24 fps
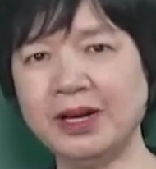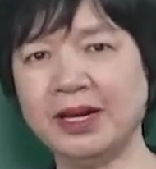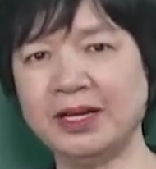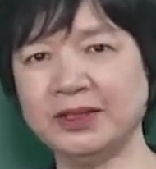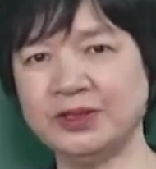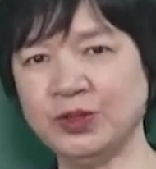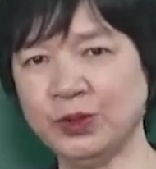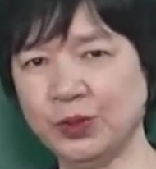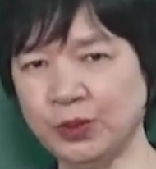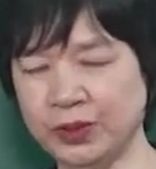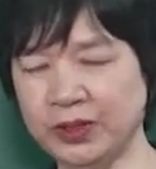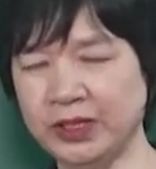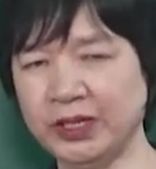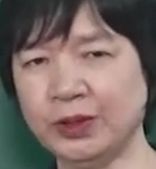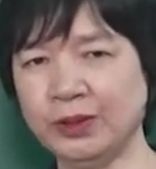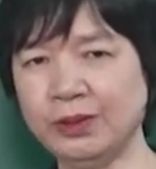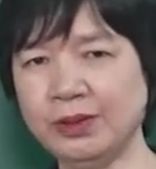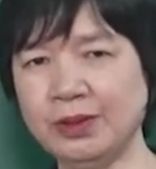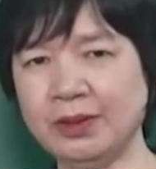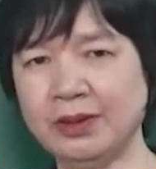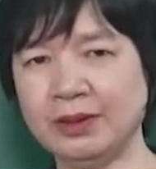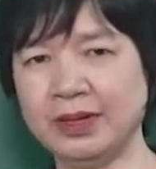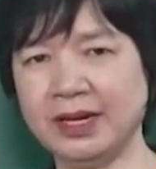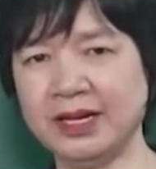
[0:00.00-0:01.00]
Là chủ yếu,
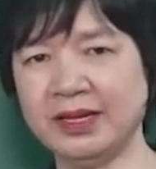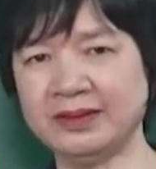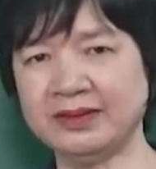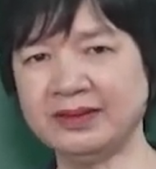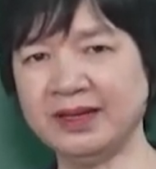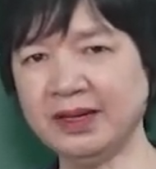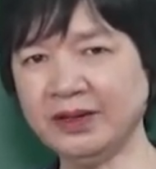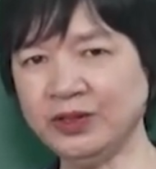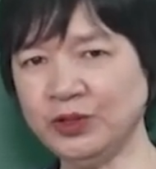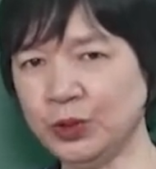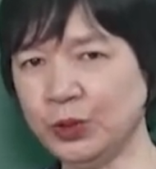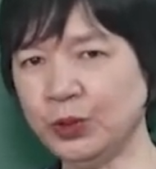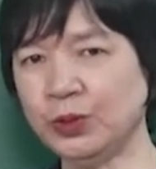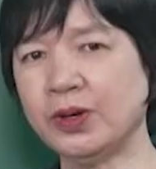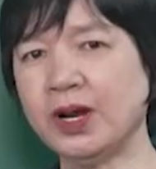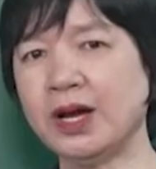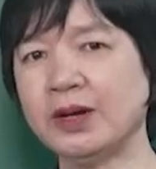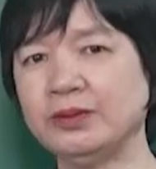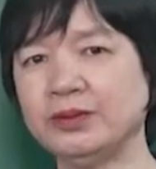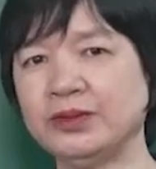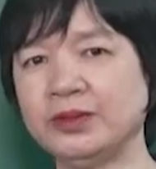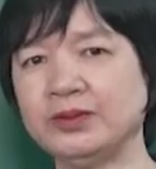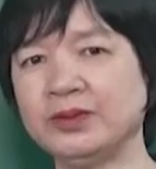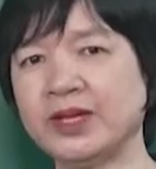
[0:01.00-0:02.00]
để rất chủ
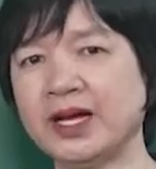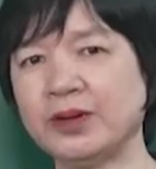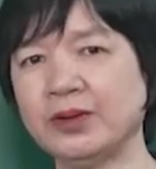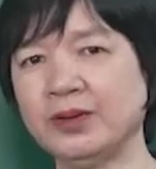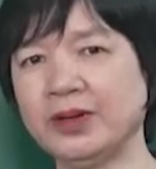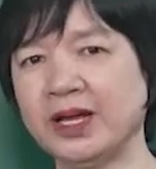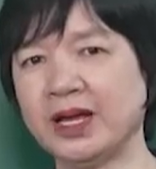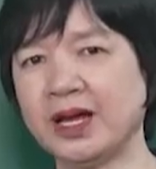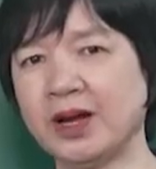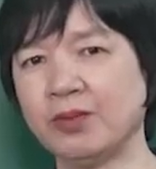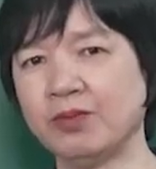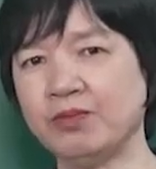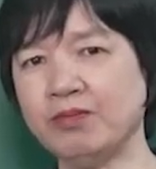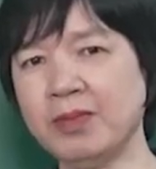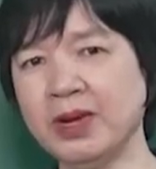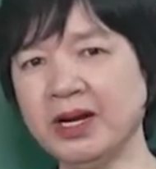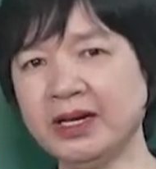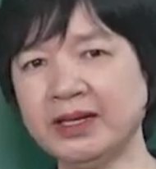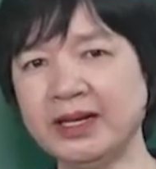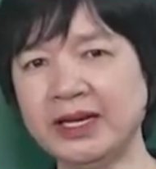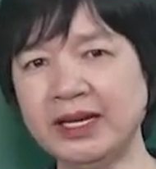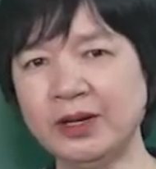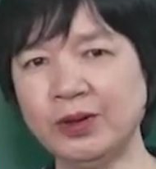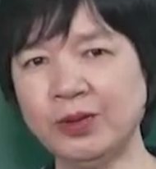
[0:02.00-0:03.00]
động, chúng ta có thể học
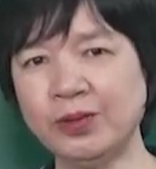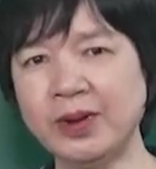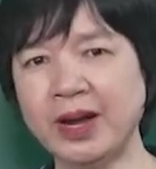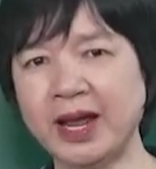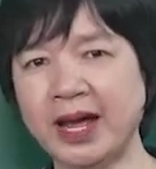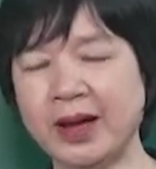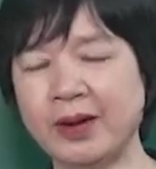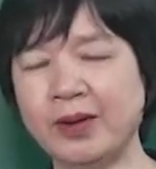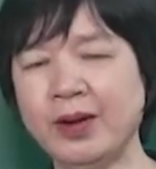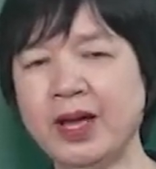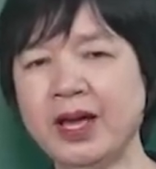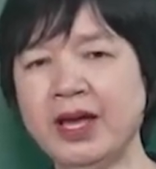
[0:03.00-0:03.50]
bất kỳ lúc nào.